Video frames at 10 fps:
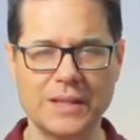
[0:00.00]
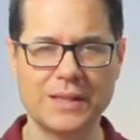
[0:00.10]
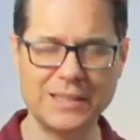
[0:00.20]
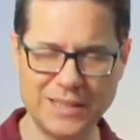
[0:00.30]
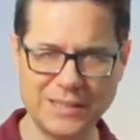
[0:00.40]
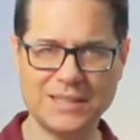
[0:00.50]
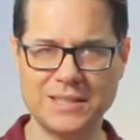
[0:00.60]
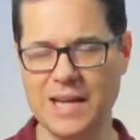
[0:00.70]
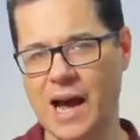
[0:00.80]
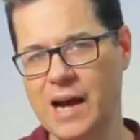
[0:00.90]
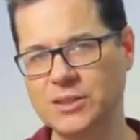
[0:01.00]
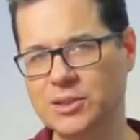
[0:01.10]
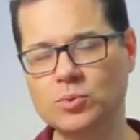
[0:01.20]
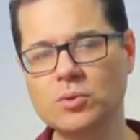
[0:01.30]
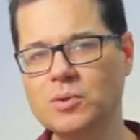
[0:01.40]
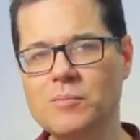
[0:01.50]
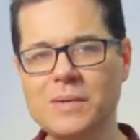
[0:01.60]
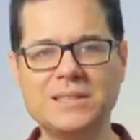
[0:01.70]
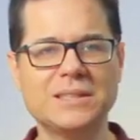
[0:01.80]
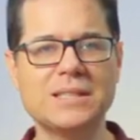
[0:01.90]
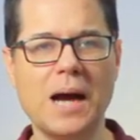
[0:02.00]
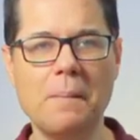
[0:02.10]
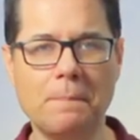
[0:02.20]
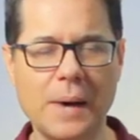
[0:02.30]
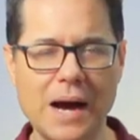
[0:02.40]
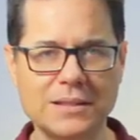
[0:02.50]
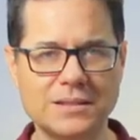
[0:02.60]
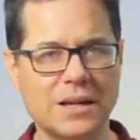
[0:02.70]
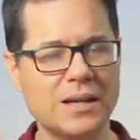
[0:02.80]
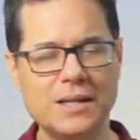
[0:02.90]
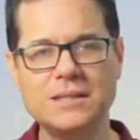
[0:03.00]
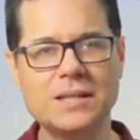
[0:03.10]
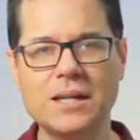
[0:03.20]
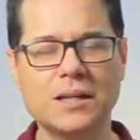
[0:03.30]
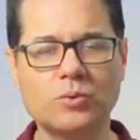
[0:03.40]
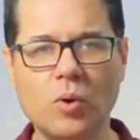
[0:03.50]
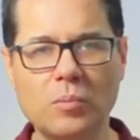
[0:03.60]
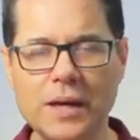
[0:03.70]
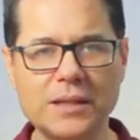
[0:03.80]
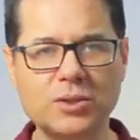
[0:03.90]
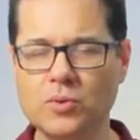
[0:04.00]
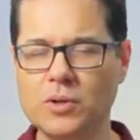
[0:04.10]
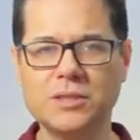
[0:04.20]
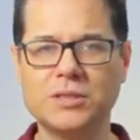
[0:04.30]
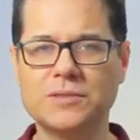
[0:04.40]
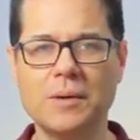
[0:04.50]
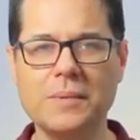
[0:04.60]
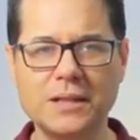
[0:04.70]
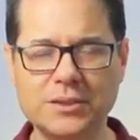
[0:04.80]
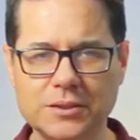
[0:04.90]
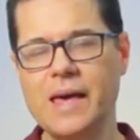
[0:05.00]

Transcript: Tem gente que se acha totalmente incapaz intelectualmente, cognitivamente.